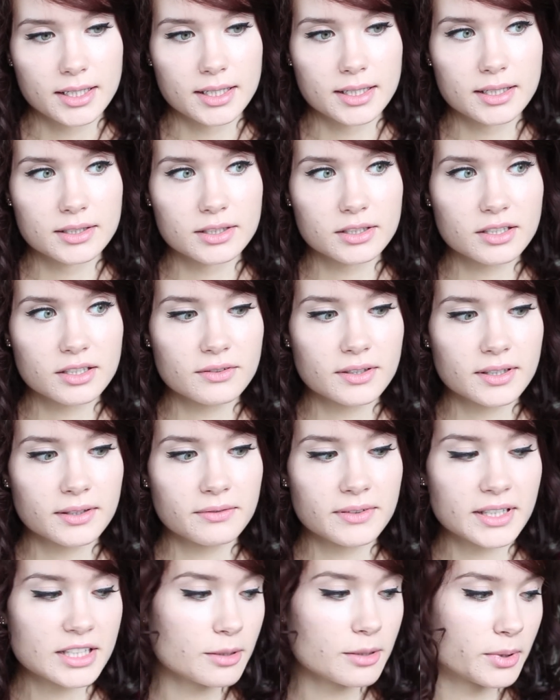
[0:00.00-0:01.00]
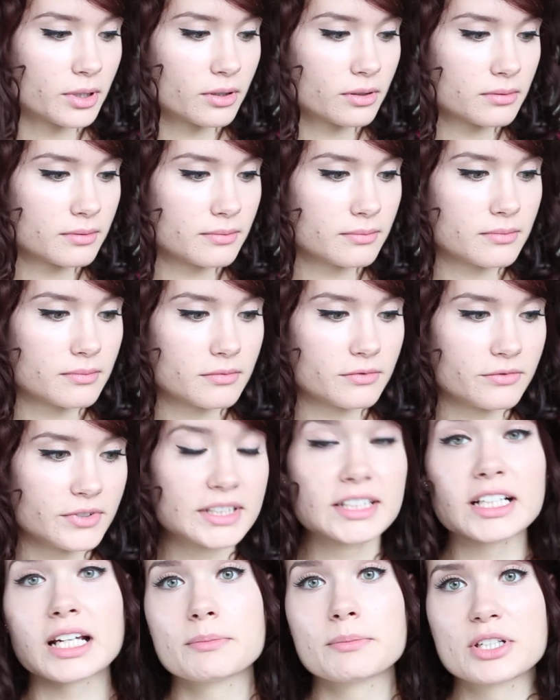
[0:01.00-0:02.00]
E, no i wiadomo,
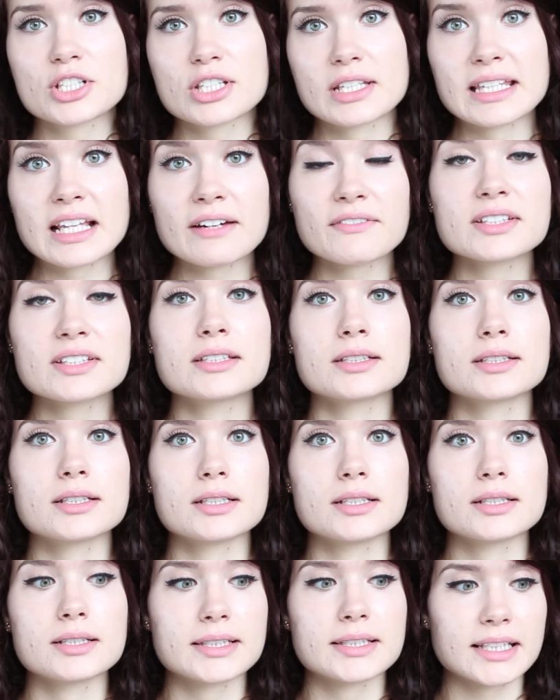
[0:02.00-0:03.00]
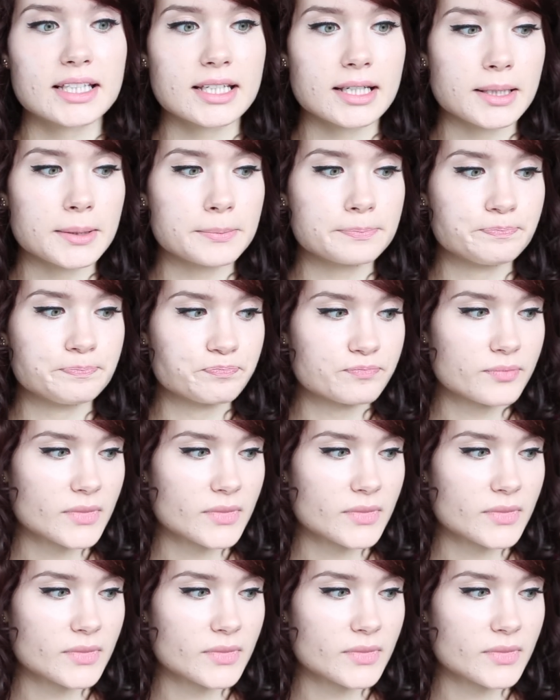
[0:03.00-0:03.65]
filtry chemiczne, nawet e, takie